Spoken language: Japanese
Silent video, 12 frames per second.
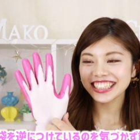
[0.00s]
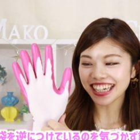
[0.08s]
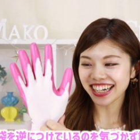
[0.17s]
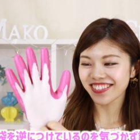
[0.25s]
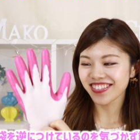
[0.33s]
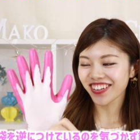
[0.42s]
ち
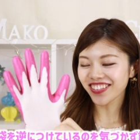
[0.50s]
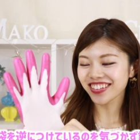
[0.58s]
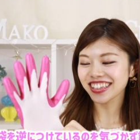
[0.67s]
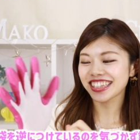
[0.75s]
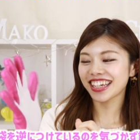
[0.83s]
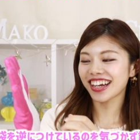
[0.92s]
さ
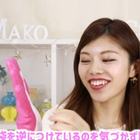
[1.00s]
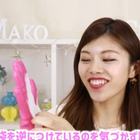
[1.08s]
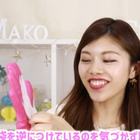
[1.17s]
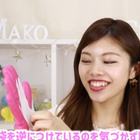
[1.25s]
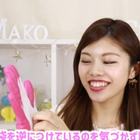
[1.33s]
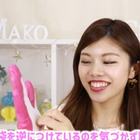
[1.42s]
思ったら
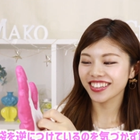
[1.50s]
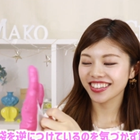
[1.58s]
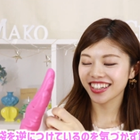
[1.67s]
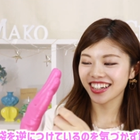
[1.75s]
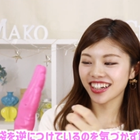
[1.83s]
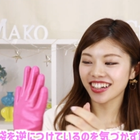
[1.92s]
ゴムっ
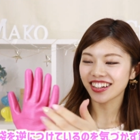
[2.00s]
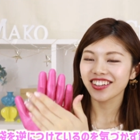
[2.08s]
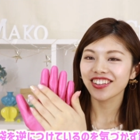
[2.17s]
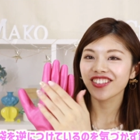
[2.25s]
てか